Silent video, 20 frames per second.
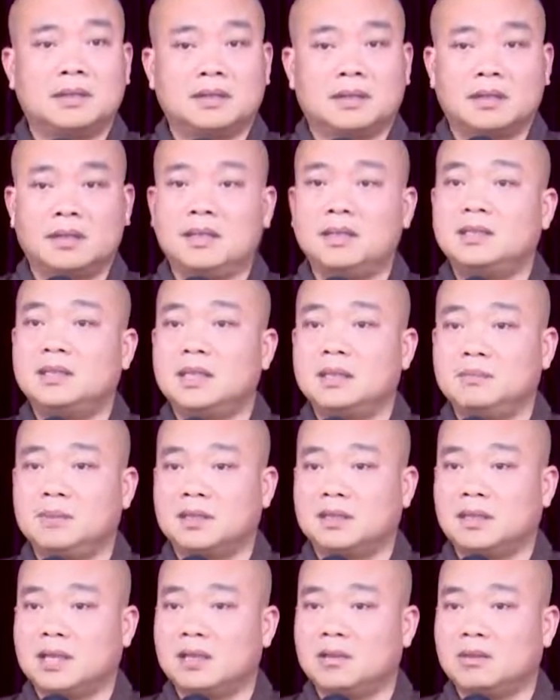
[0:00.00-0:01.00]
Trên lý trí
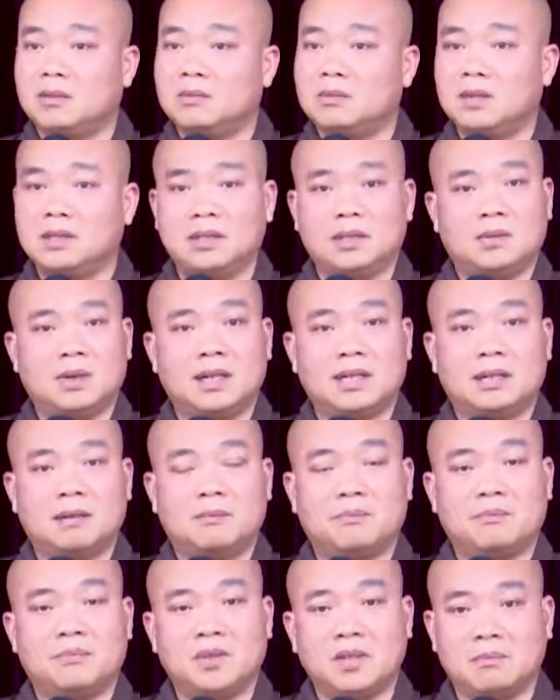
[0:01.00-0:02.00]
mình thấy cũng có gì quan
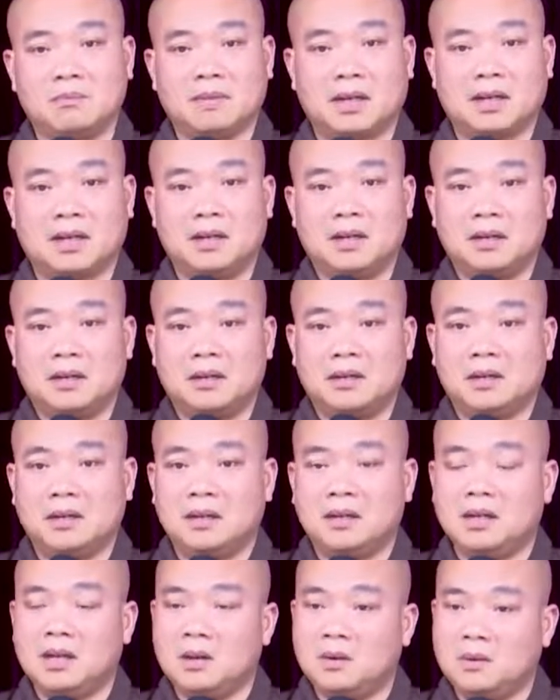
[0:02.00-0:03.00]
trọng, nhưng mà nó
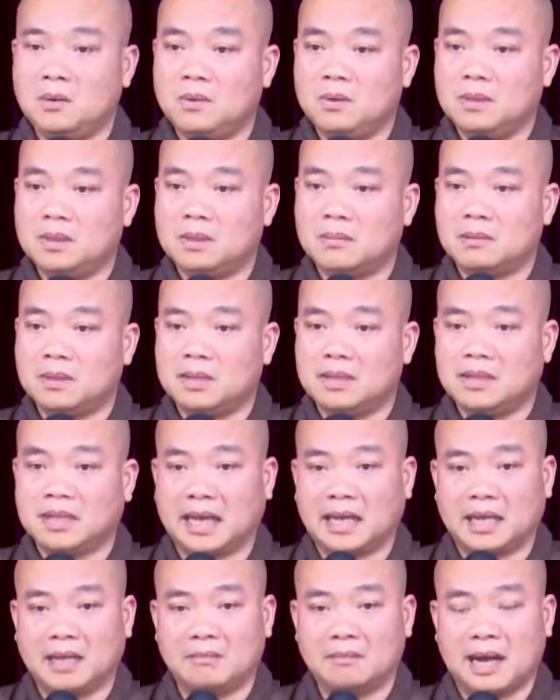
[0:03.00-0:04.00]
ở đâu, ở trong cái
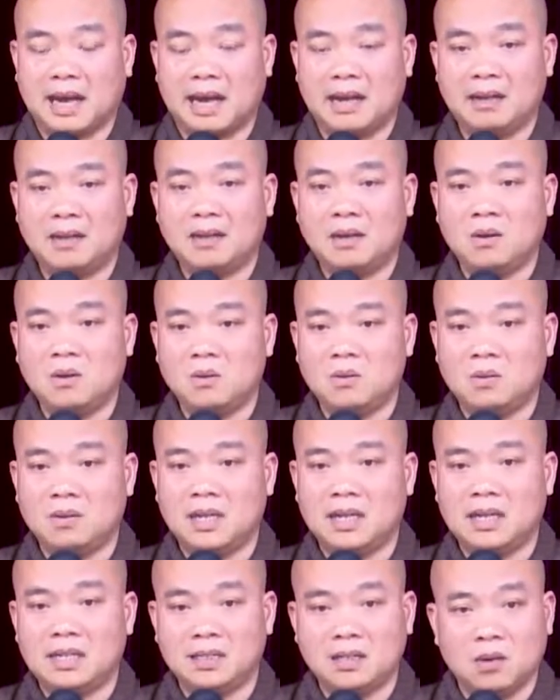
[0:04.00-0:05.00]
cạnh bã, ở đâu
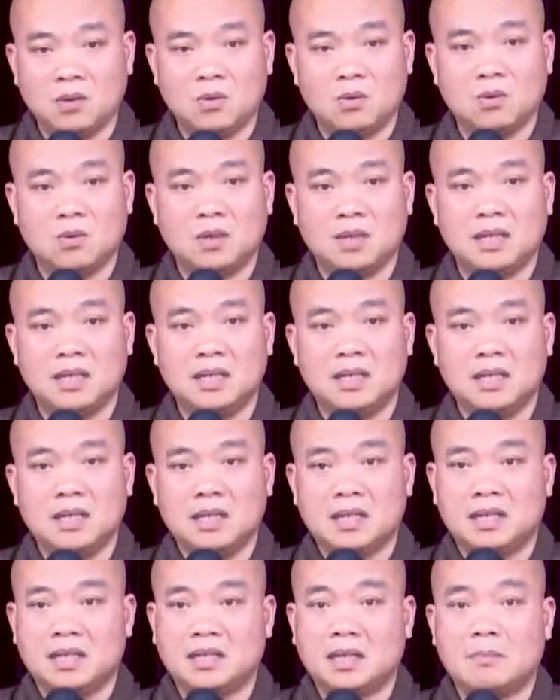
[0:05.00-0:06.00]
đấy sâu của cái
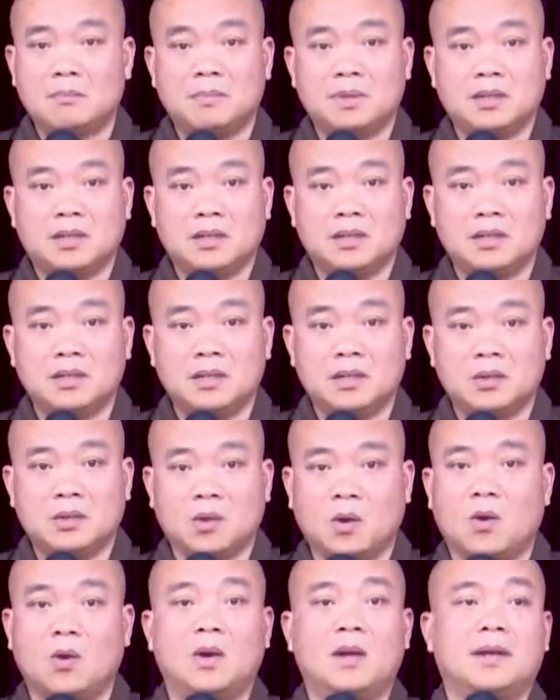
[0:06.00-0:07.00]
cái tâm mình, nó cứ nó
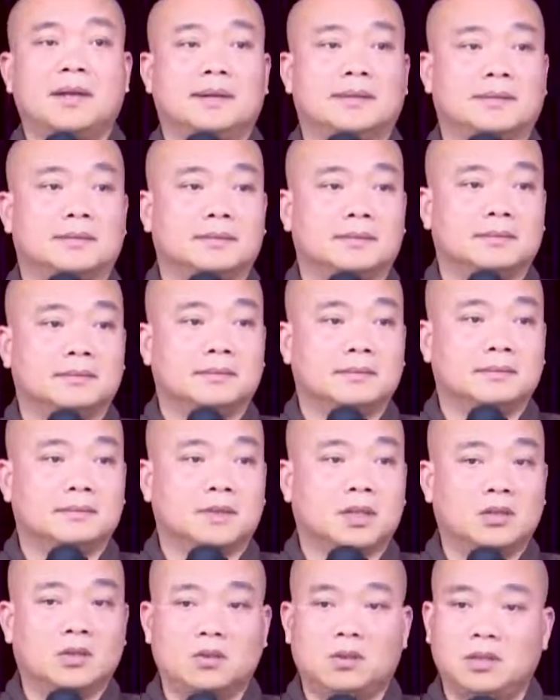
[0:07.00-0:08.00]
trồi lên.
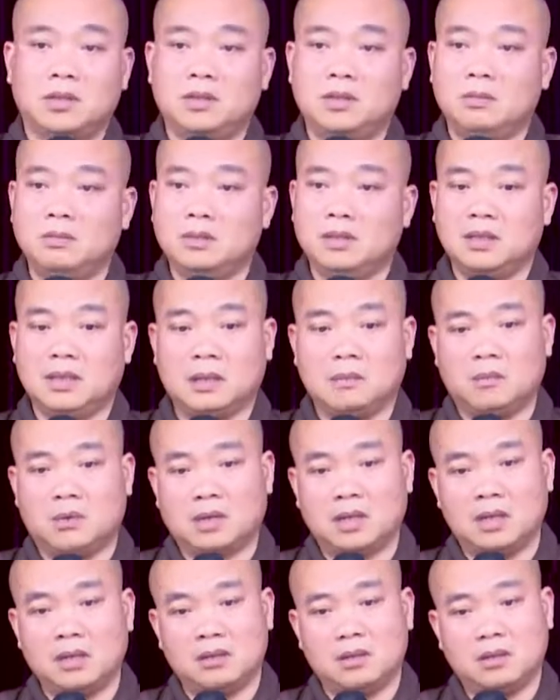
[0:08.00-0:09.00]
Nó trồi lên giống như là
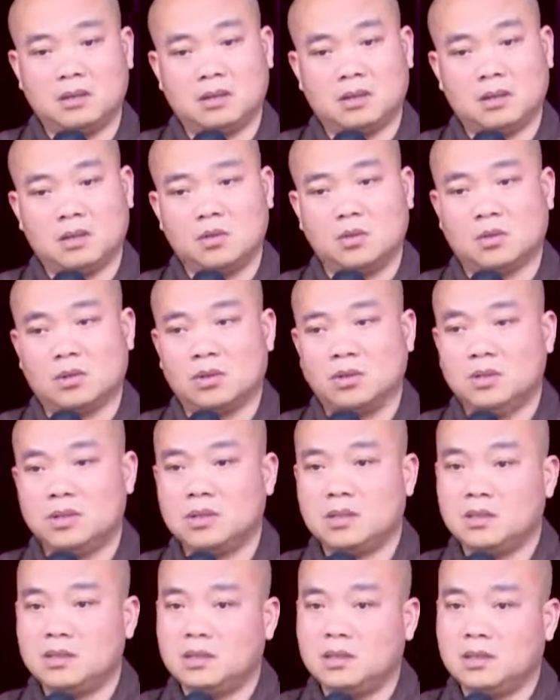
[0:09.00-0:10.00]
một cái cái nguồn
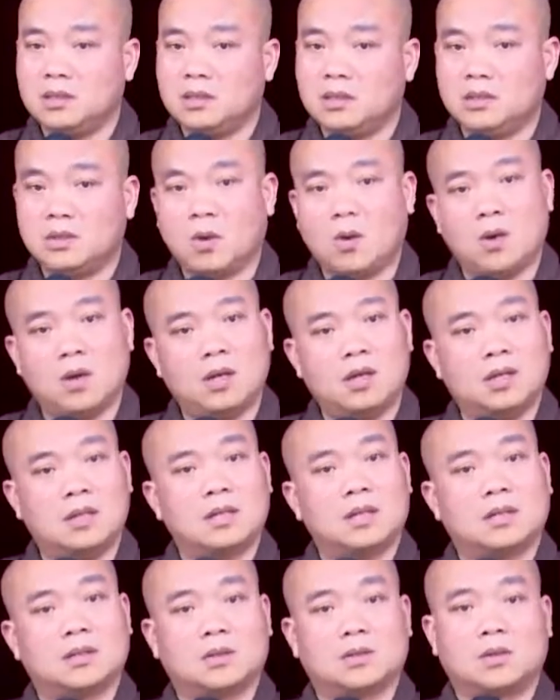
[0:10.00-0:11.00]
nước ở dưới, nó cứ trồi
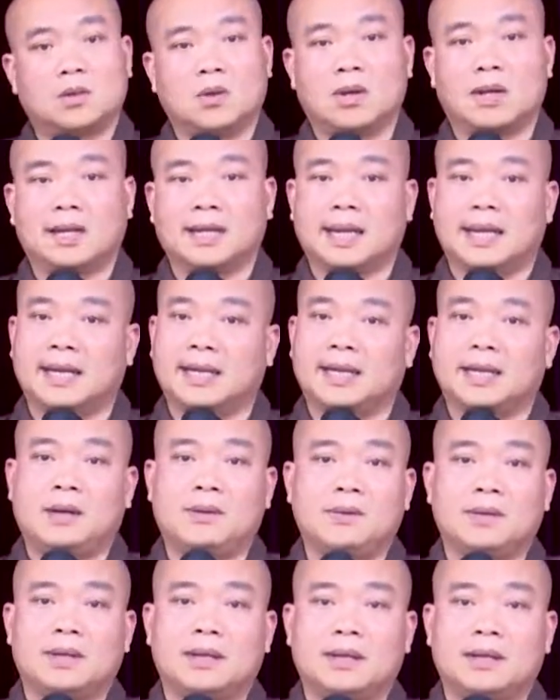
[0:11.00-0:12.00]
lên là toàn cạn
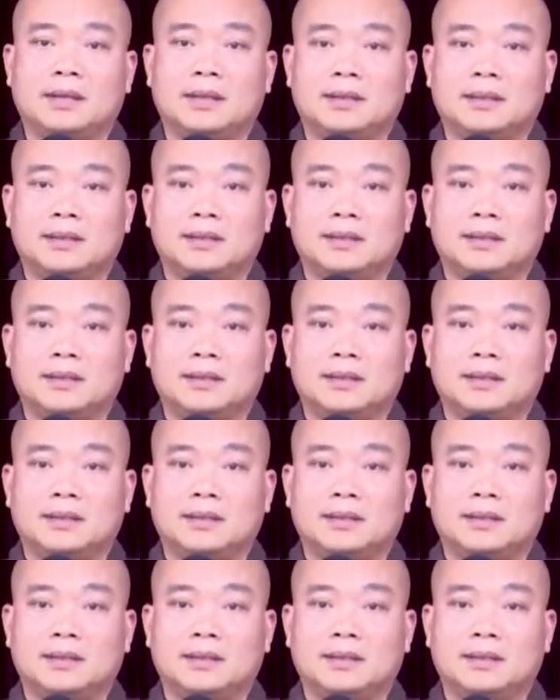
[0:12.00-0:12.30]
kéo vậy đó.